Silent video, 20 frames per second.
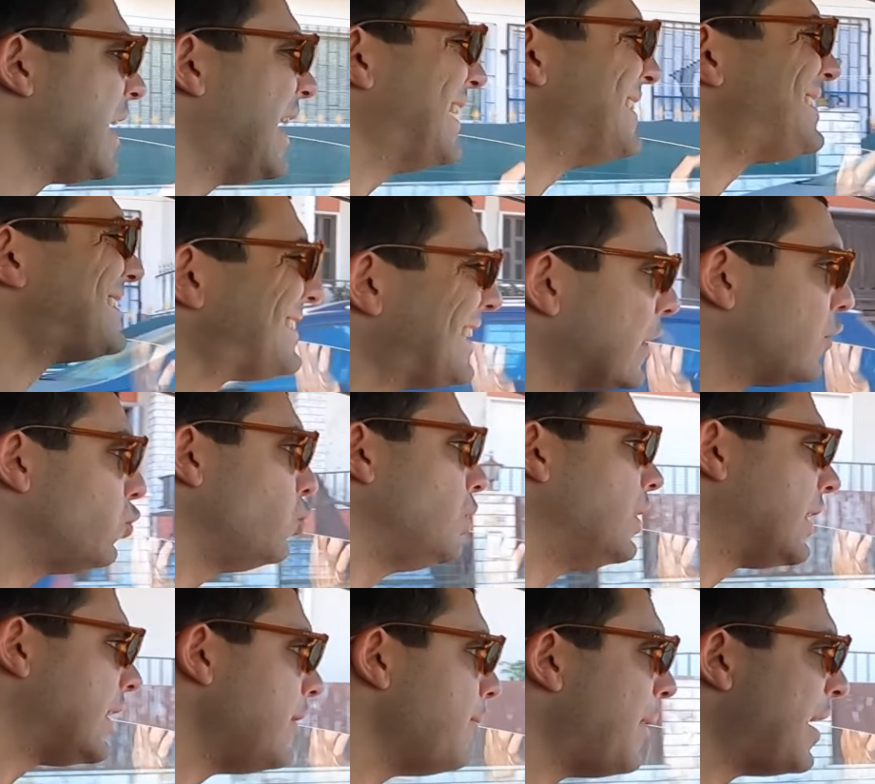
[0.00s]
acho que está
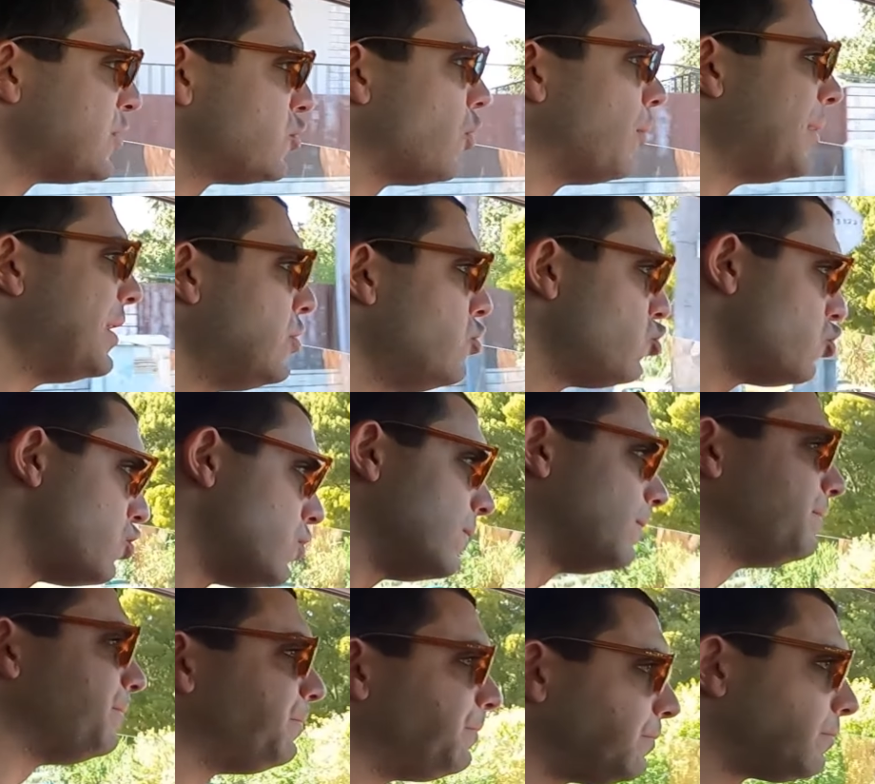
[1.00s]
tudo aqui mais ou menos
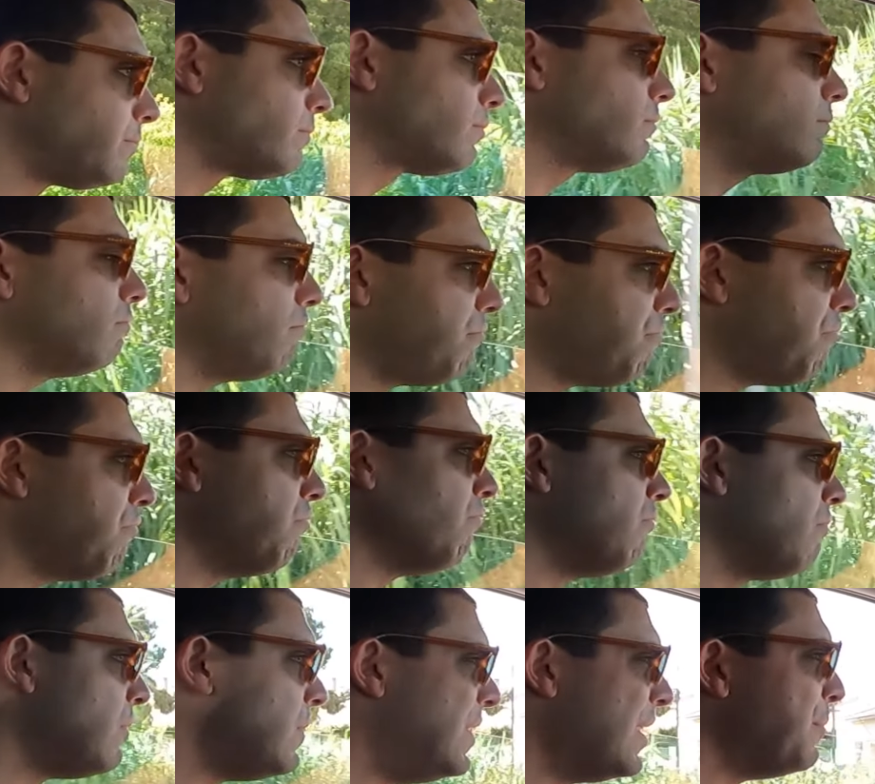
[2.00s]

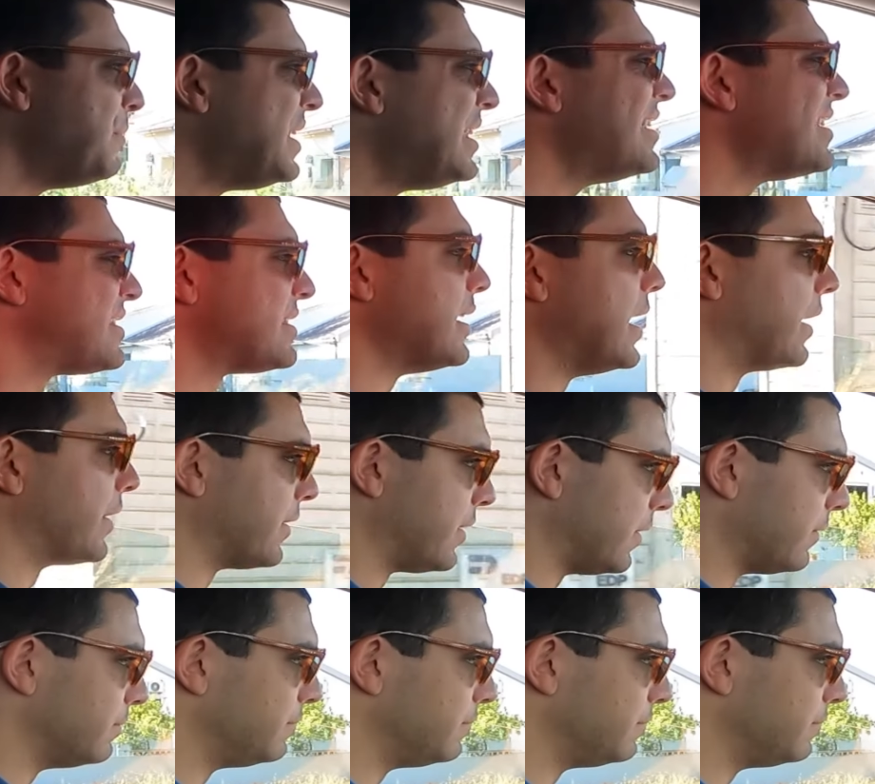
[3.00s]
na medida certa.